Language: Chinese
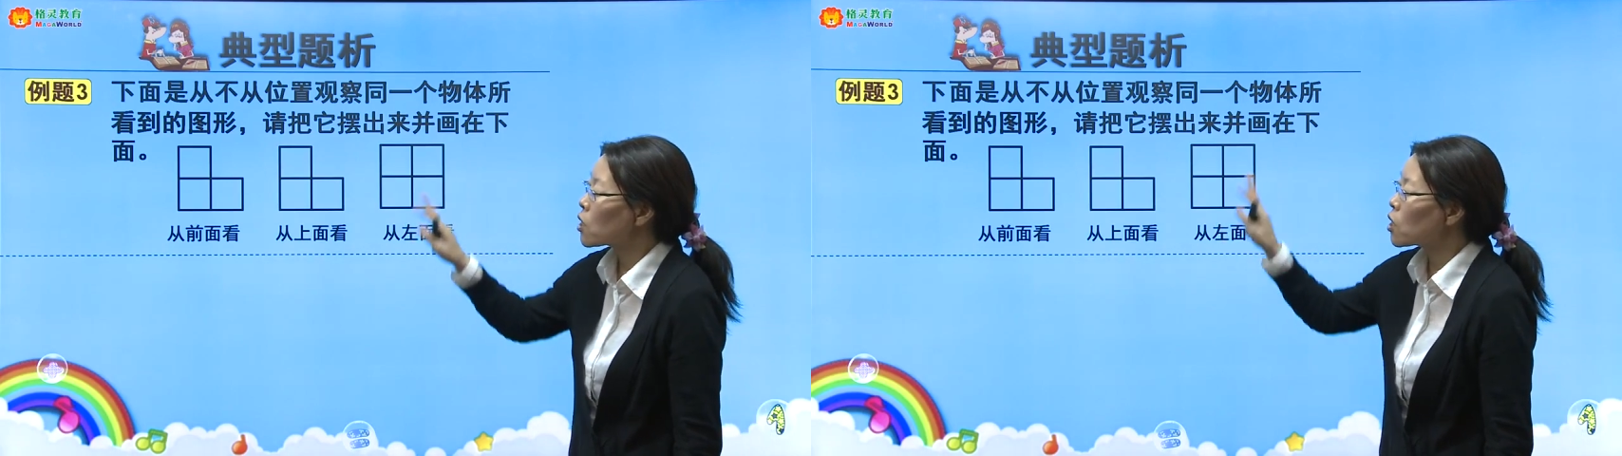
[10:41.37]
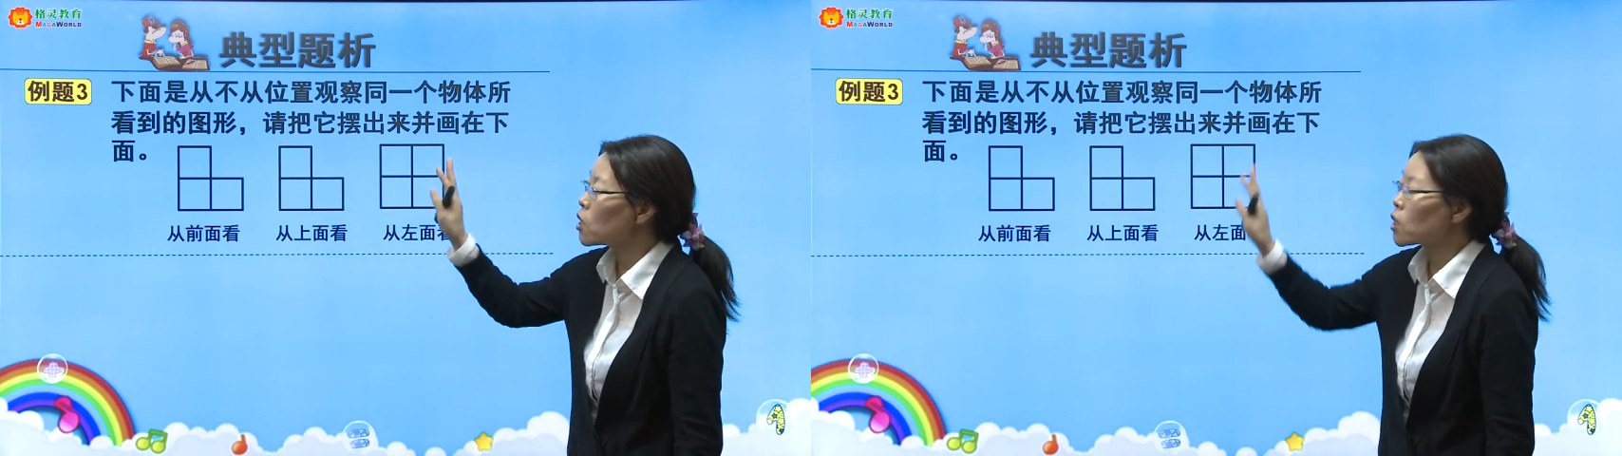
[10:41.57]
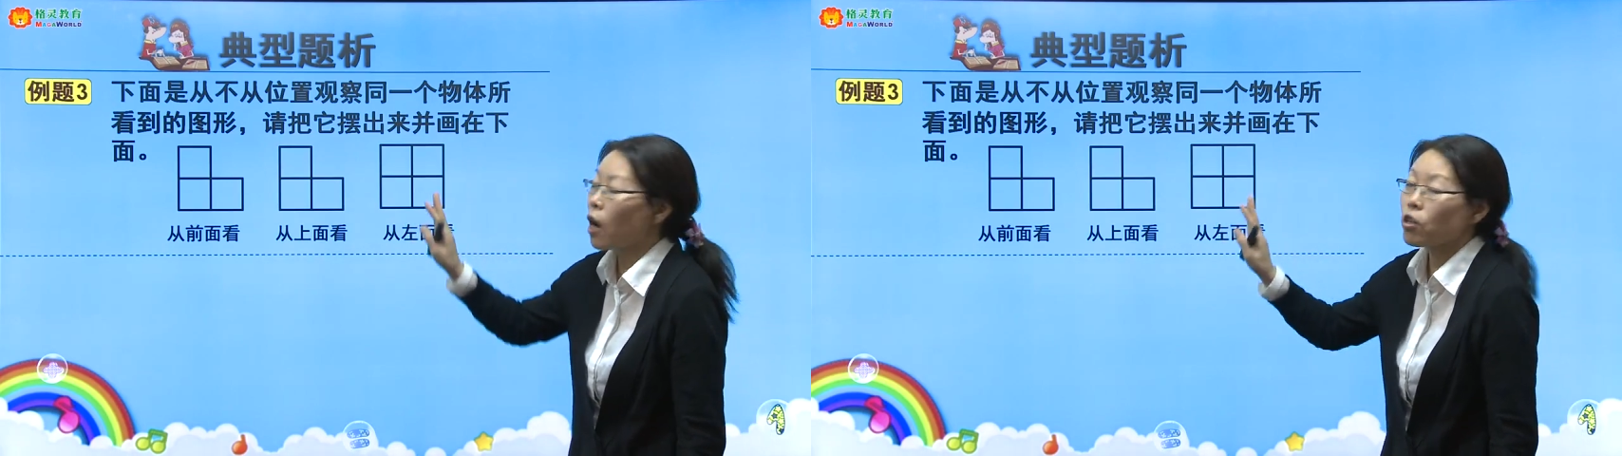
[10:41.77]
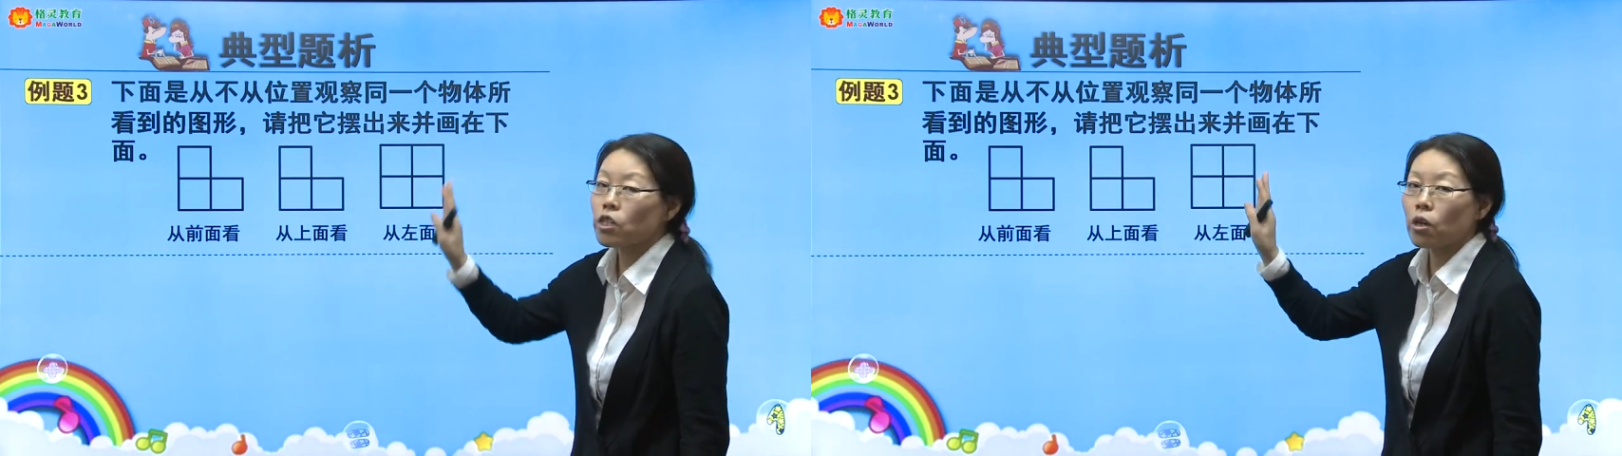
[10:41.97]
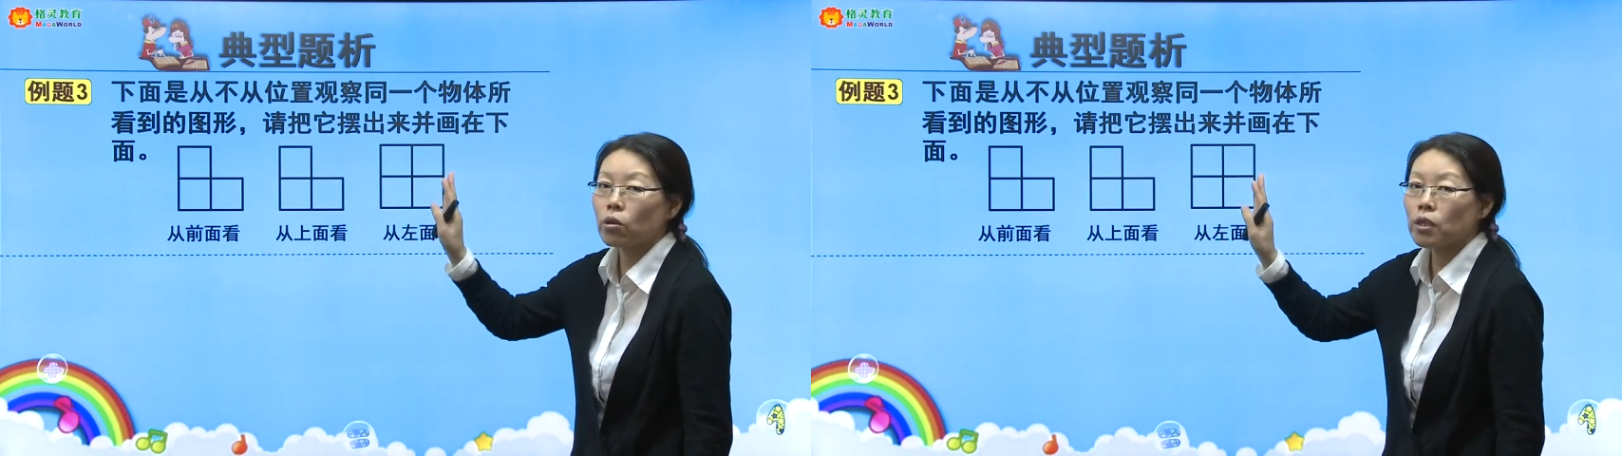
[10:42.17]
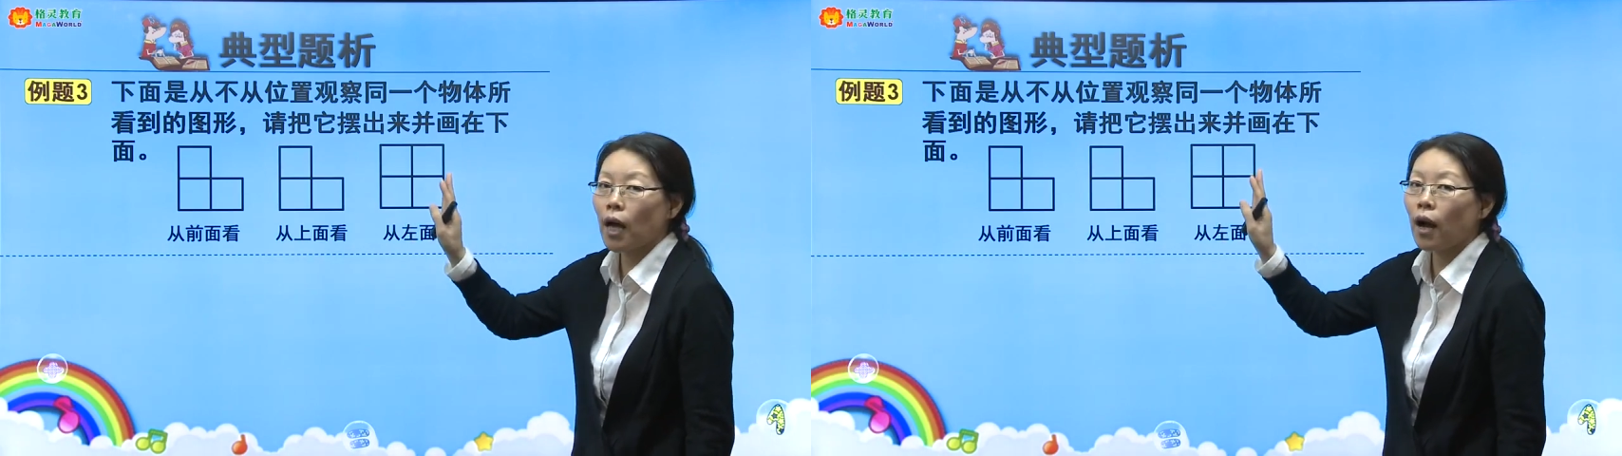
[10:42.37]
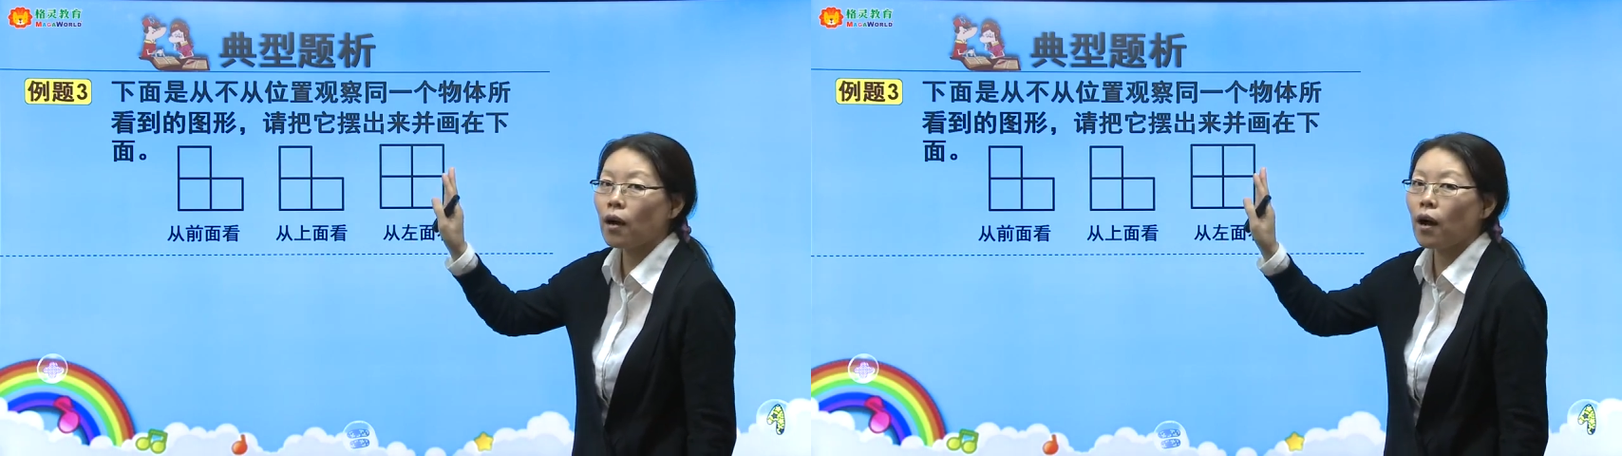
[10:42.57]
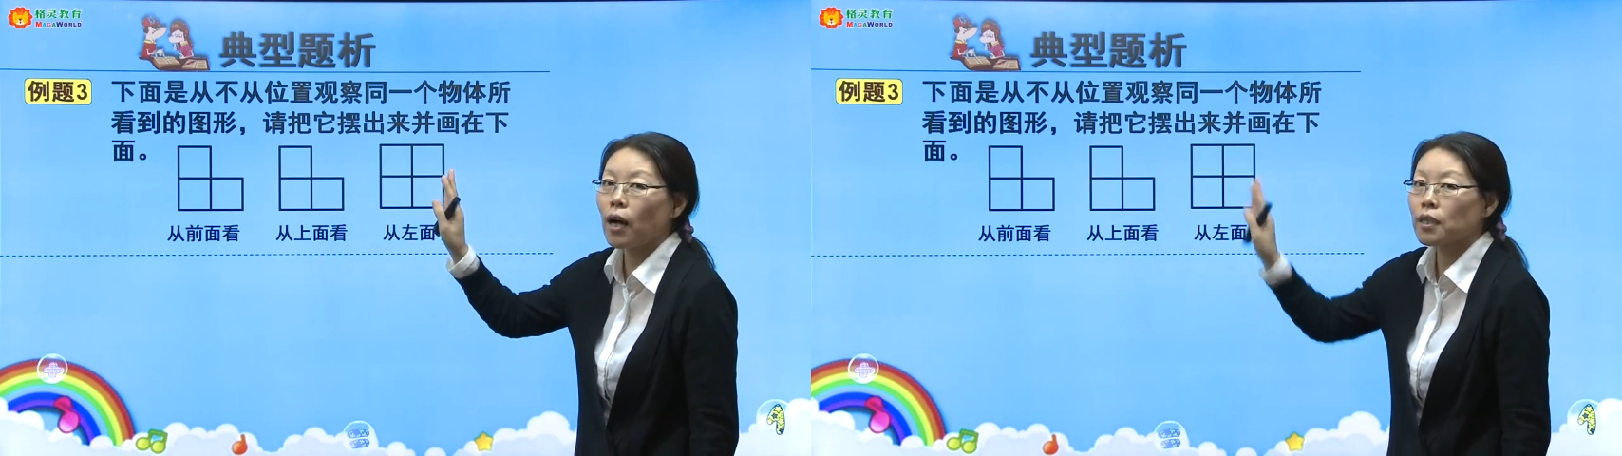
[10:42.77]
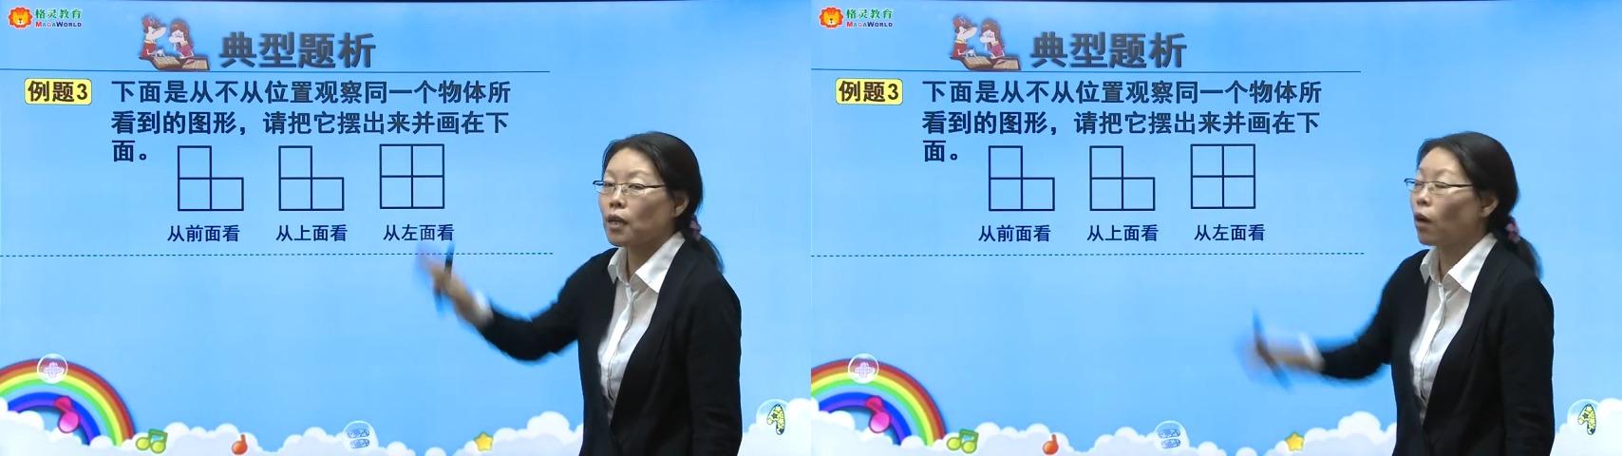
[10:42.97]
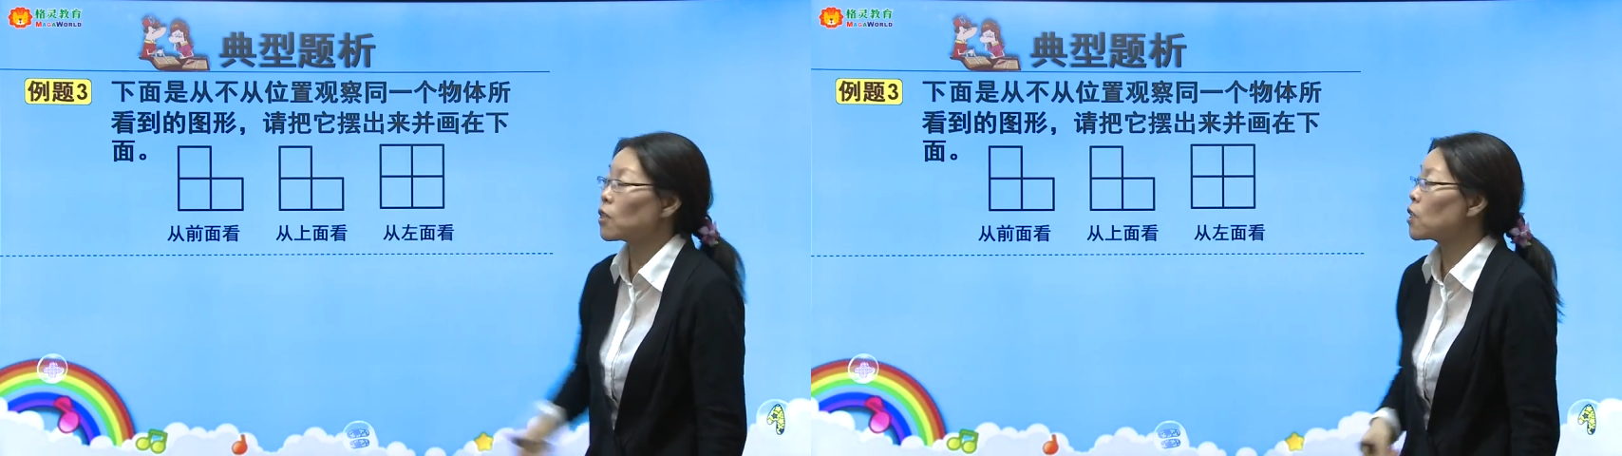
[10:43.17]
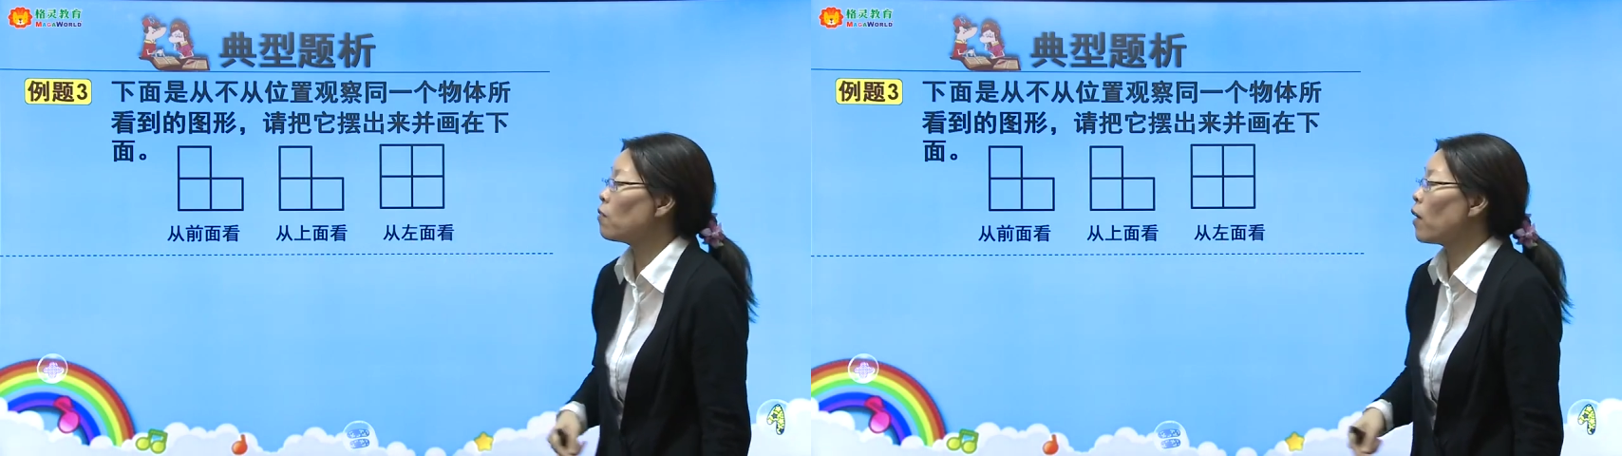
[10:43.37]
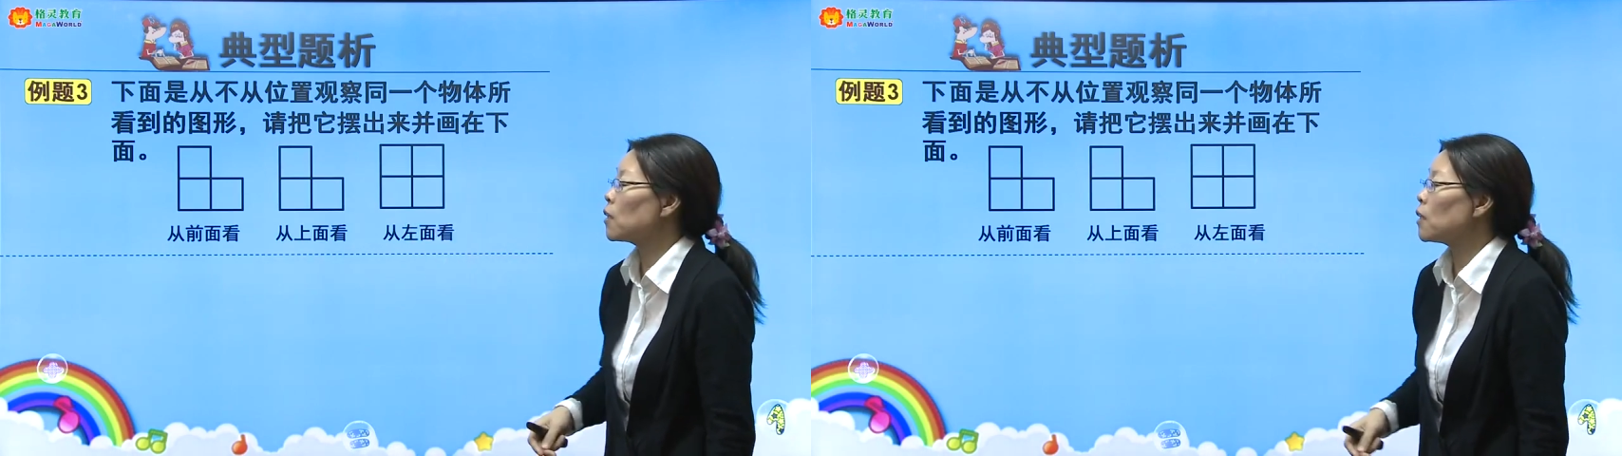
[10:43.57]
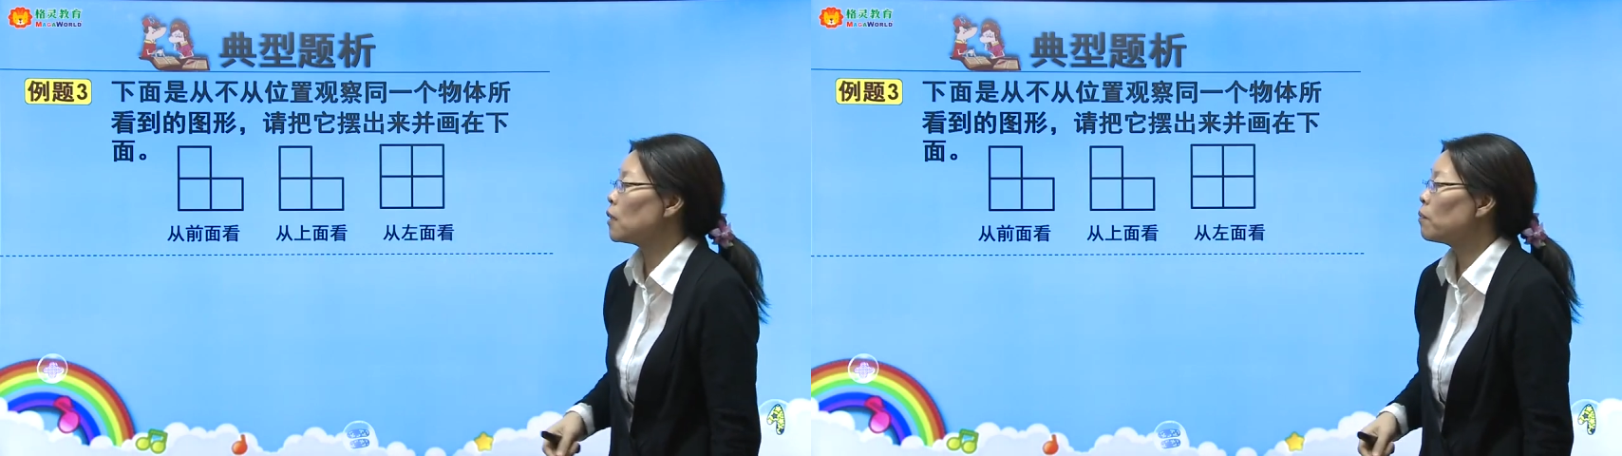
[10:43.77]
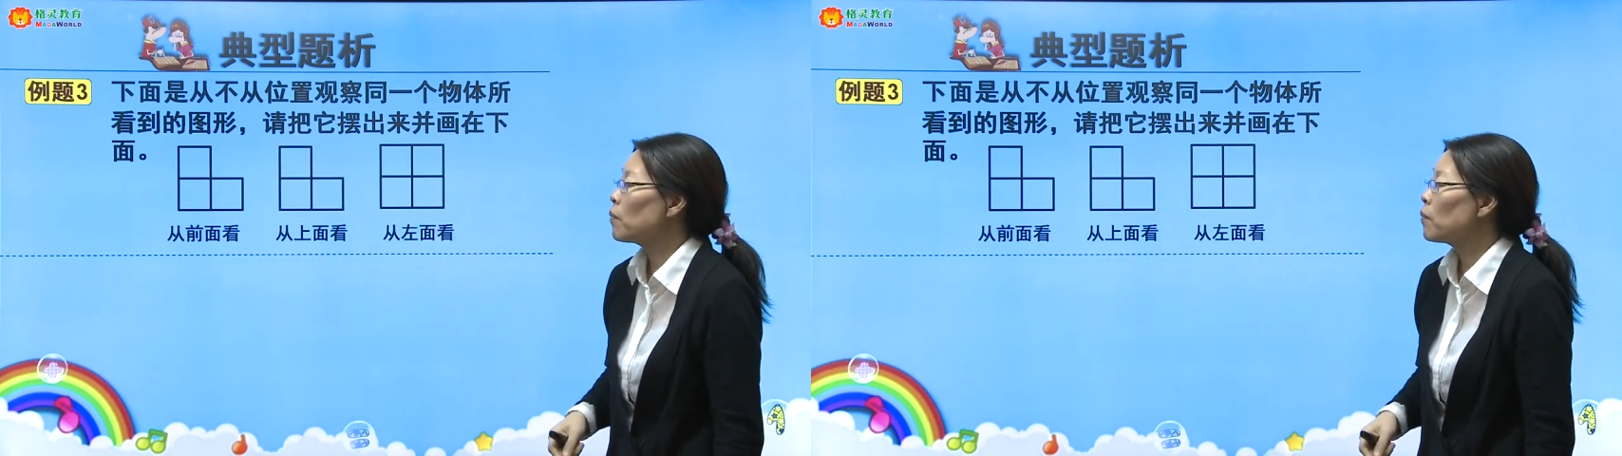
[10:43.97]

至少是有三个小的正方体。